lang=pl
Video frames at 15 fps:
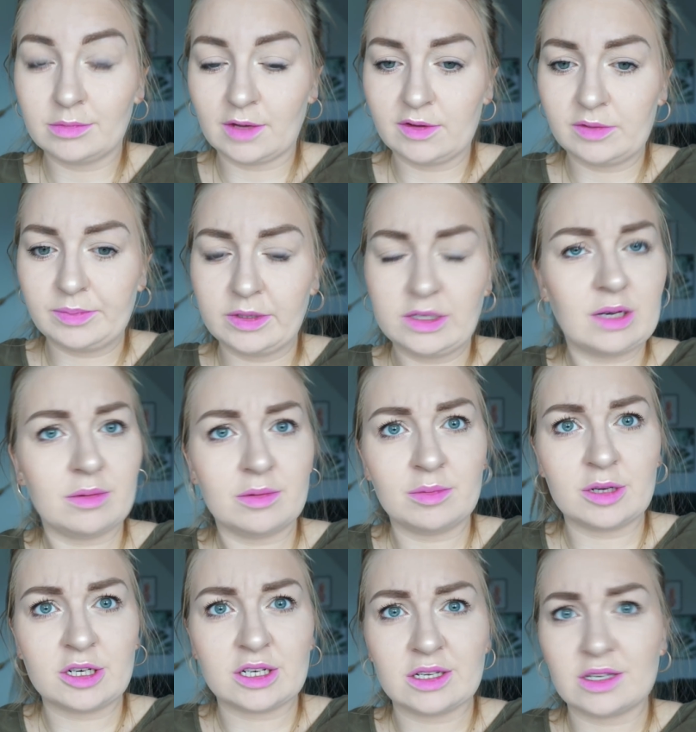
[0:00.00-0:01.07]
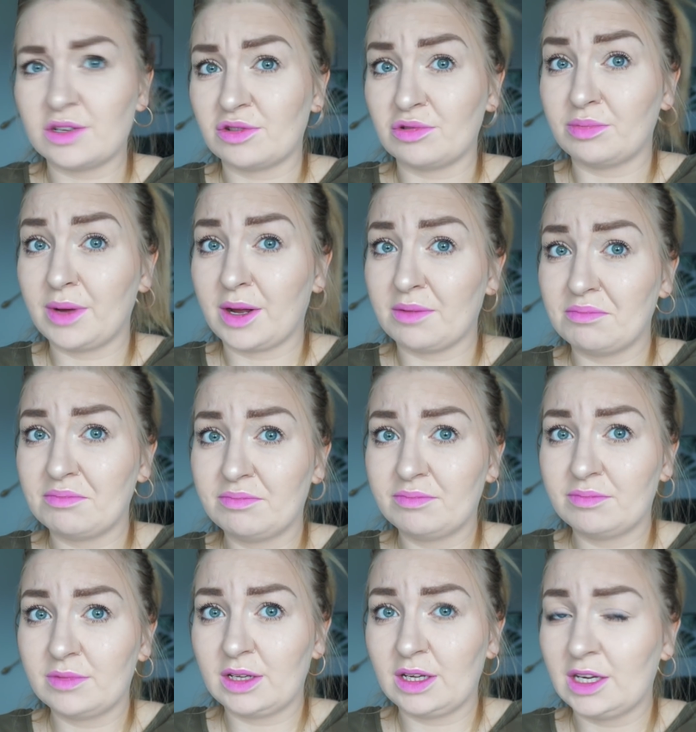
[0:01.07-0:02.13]
Nawet powiedziałam chyba, że jest super.
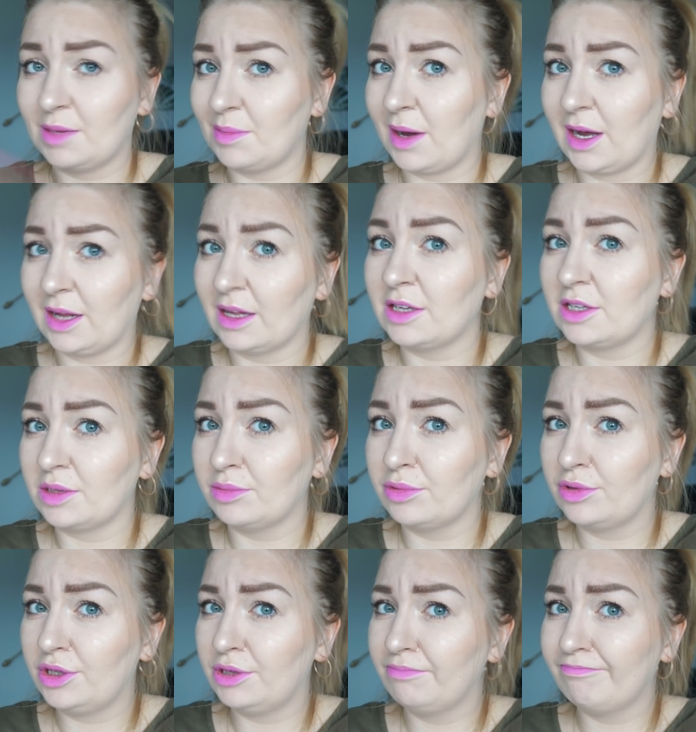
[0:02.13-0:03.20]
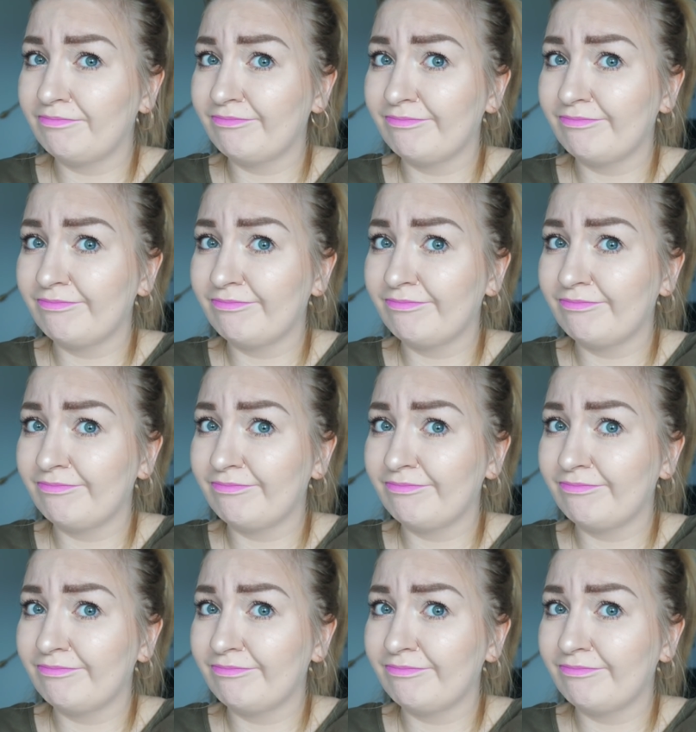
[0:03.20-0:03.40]
I chyba Hania się budzi.